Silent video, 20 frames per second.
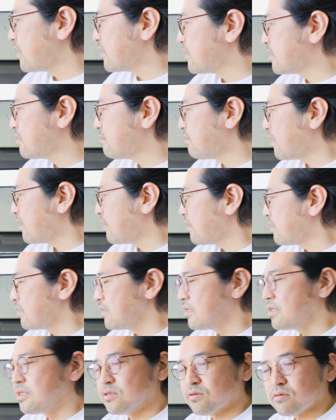質は
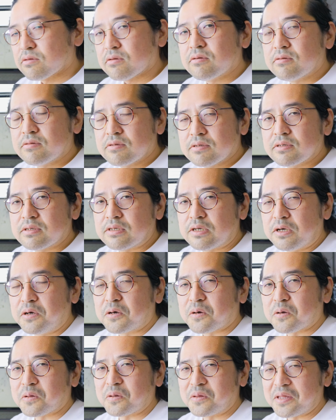いいぞとい
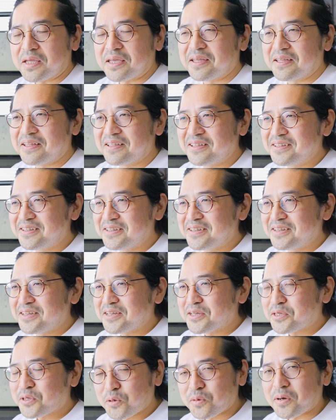うことで
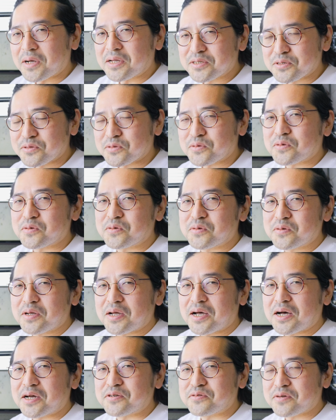今日はちょっと
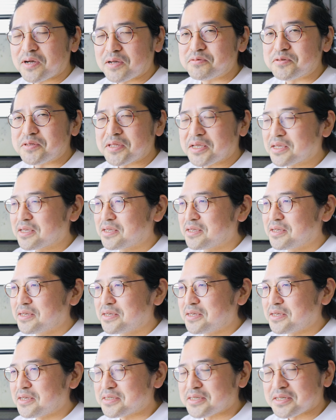R5
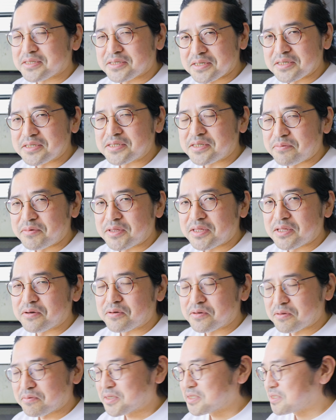で撮影してみて
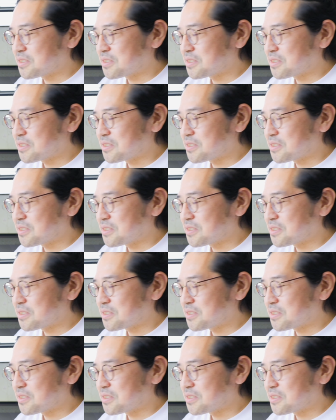おりま